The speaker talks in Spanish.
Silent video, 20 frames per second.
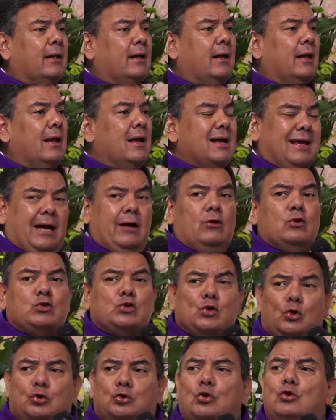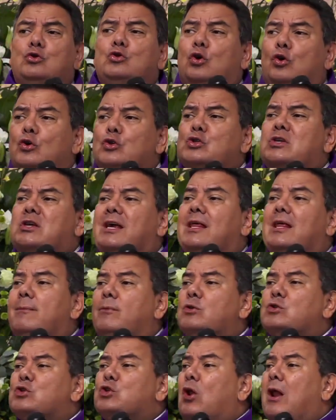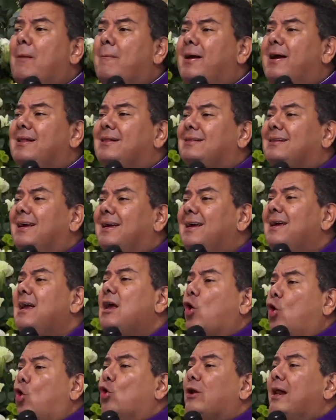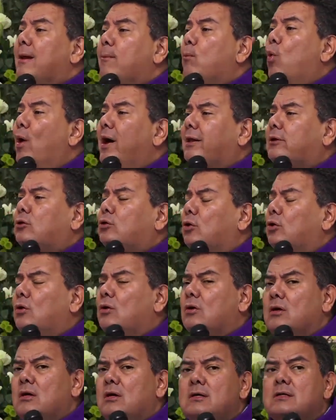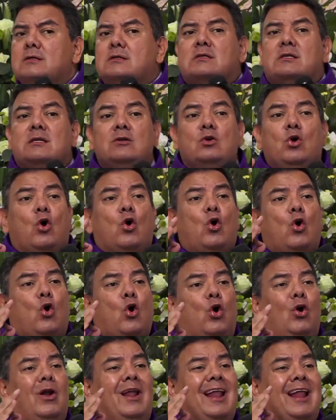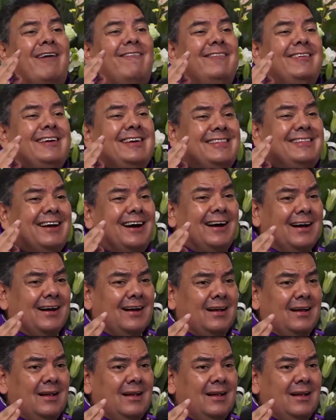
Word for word: que nosotros no nos quedemos solamente con el muerto, sino con la vida.